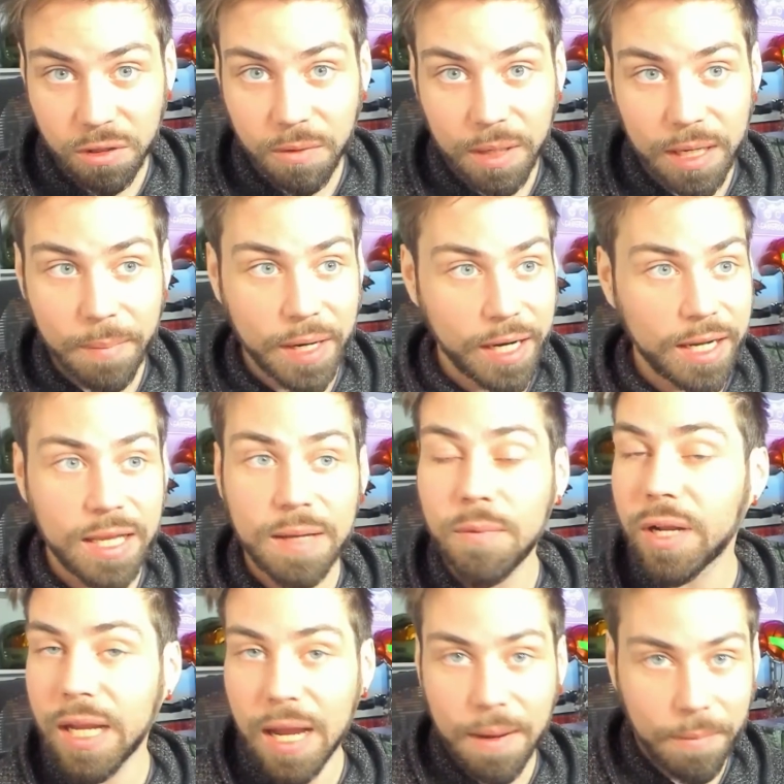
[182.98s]
no vale para nada
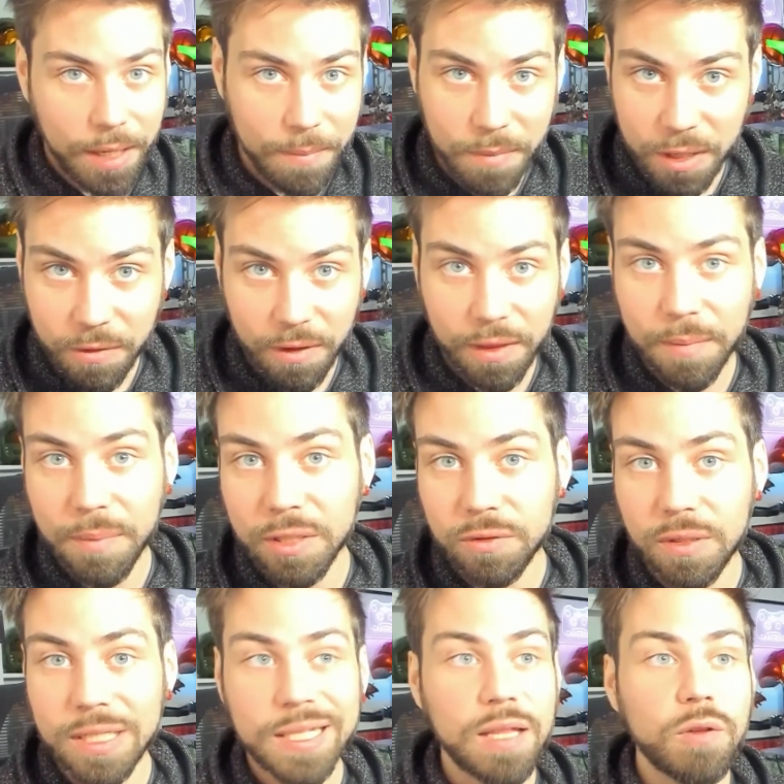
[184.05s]
porque habrá millones de
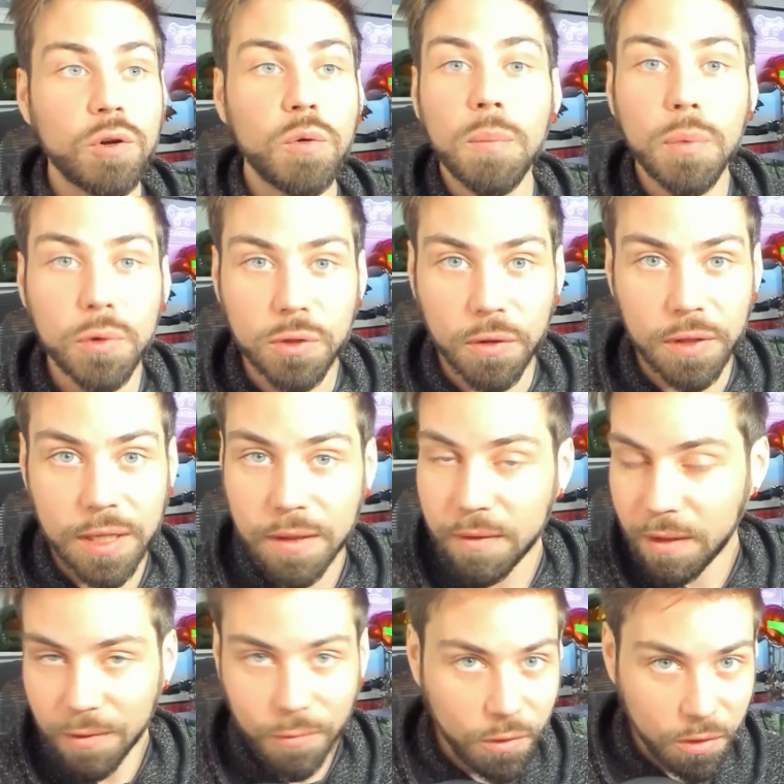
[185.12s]
personas dándole un puto
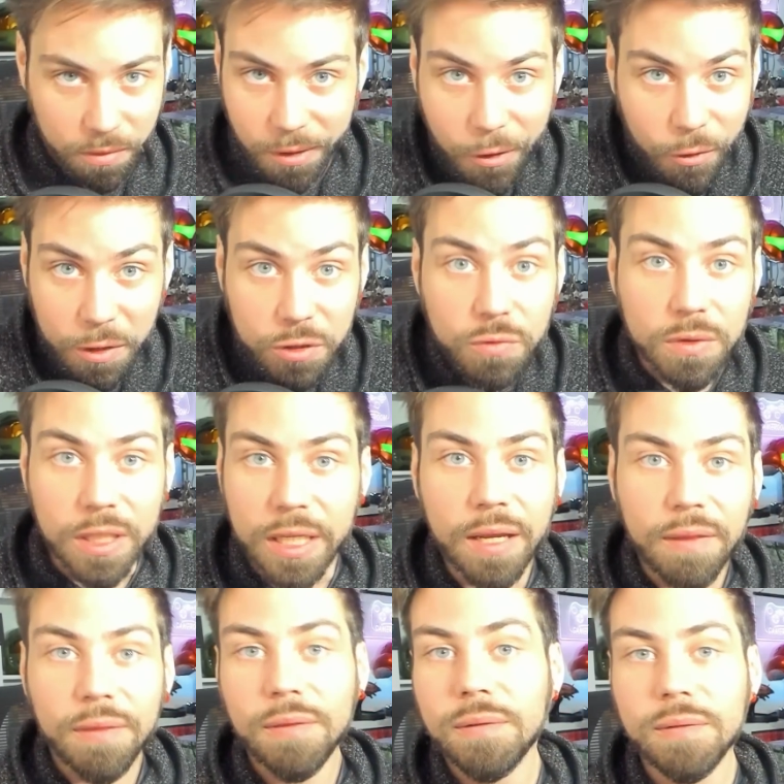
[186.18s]
10 y el juego no es un
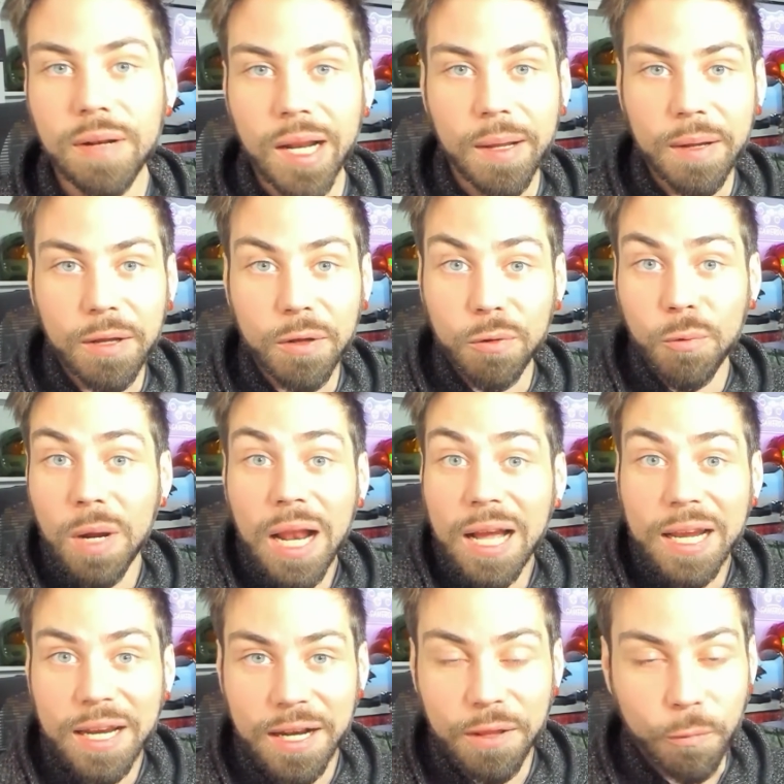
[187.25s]
10. Le duela
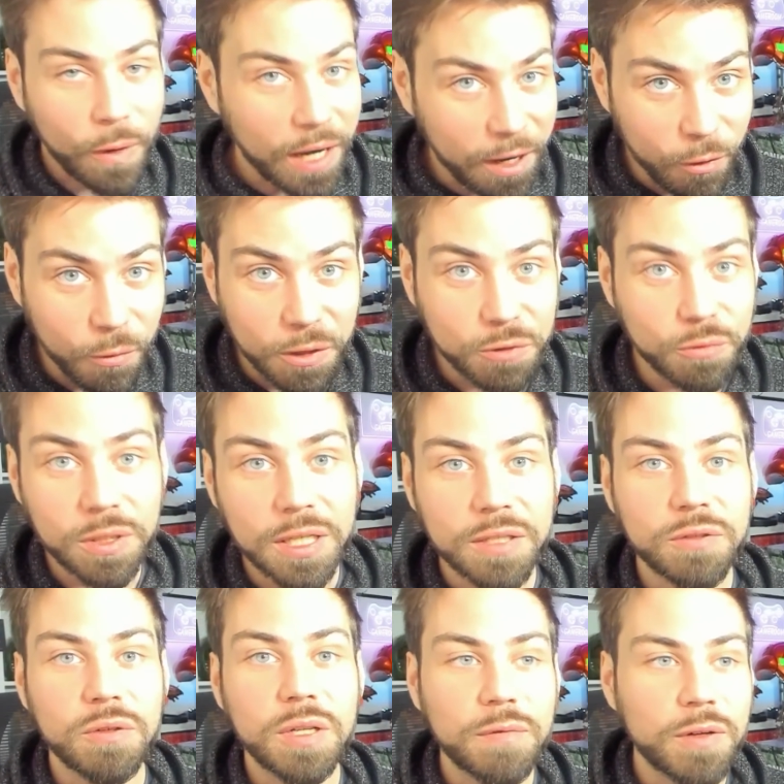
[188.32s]
a quien le duela, no es un
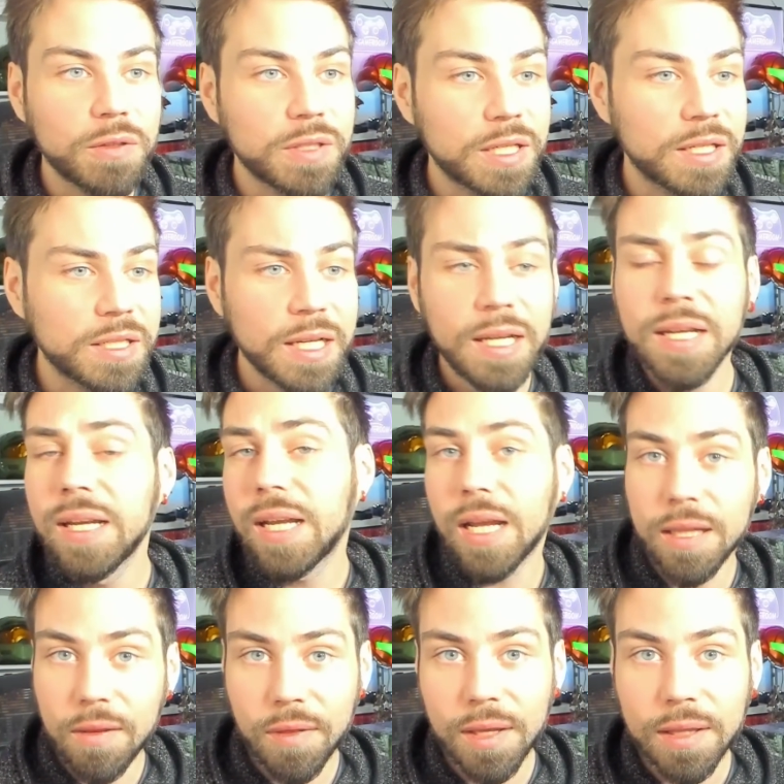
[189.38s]
10 Sonic Frontiers,
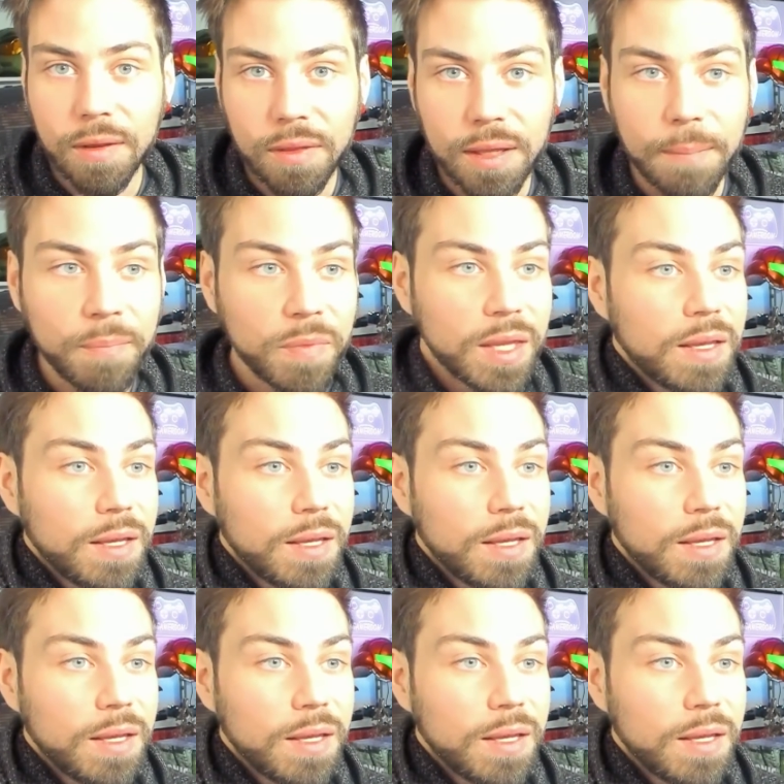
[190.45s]
etc, etc.